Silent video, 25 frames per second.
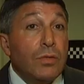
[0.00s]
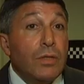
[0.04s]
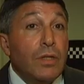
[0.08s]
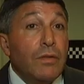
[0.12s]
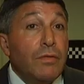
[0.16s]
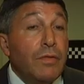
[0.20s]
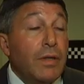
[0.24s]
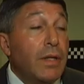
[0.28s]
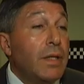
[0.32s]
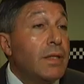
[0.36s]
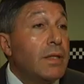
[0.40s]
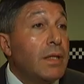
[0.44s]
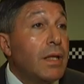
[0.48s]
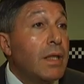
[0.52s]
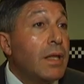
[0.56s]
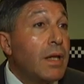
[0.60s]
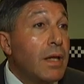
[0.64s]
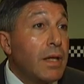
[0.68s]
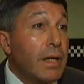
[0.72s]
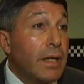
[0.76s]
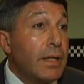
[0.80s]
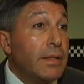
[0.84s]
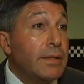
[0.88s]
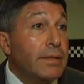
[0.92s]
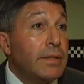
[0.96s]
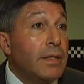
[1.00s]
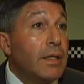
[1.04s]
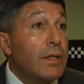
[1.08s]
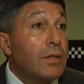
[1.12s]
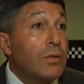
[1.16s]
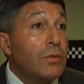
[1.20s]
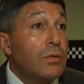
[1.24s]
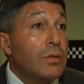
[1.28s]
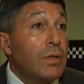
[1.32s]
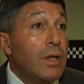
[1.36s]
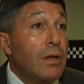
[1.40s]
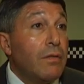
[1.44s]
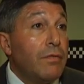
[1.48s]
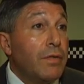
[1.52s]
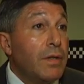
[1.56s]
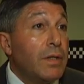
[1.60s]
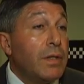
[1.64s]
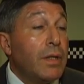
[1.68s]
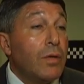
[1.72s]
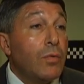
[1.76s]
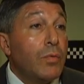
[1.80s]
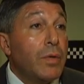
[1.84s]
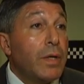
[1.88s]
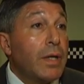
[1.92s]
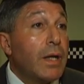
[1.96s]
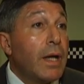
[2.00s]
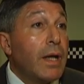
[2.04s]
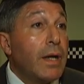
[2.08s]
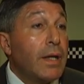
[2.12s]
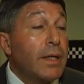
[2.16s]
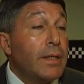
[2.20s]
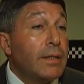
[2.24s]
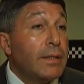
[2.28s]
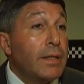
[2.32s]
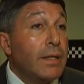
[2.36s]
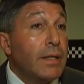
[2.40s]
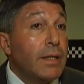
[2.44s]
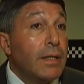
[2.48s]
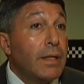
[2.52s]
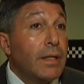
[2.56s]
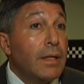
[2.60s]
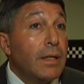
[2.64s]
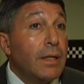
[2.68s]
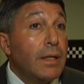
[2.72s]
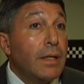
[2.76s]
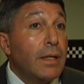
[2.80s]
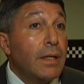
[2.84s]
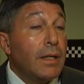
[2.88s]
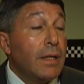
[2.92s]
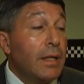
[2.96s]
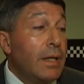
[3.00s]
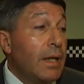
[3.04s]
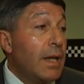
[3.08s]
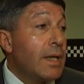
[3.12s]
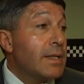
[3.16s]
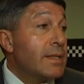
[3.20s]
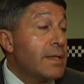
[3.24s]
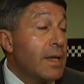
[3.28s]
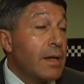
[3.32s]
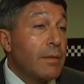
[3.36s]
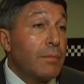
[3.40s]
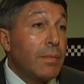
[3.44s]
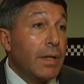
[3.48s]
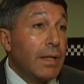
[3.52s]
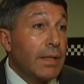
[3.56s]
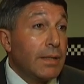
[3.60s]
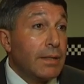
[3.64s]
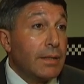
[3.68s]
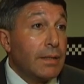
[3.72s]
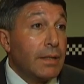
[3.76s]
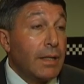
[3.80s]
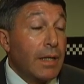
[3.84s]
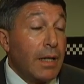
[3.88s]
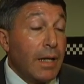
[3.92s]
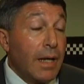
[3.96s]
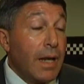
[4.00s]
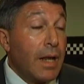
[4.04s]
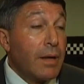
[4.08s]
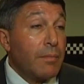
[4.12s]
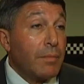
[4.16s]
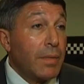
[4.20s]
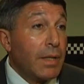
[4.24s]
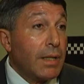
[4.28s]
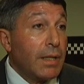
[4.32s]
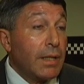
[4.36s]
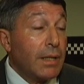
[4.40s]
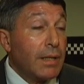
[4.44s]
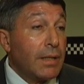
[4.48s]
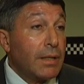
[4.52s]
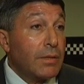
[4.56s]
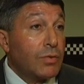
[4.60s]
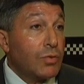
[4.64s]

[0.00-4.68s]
diferentes diligencias con el fin de ubicar este, las armas, el arma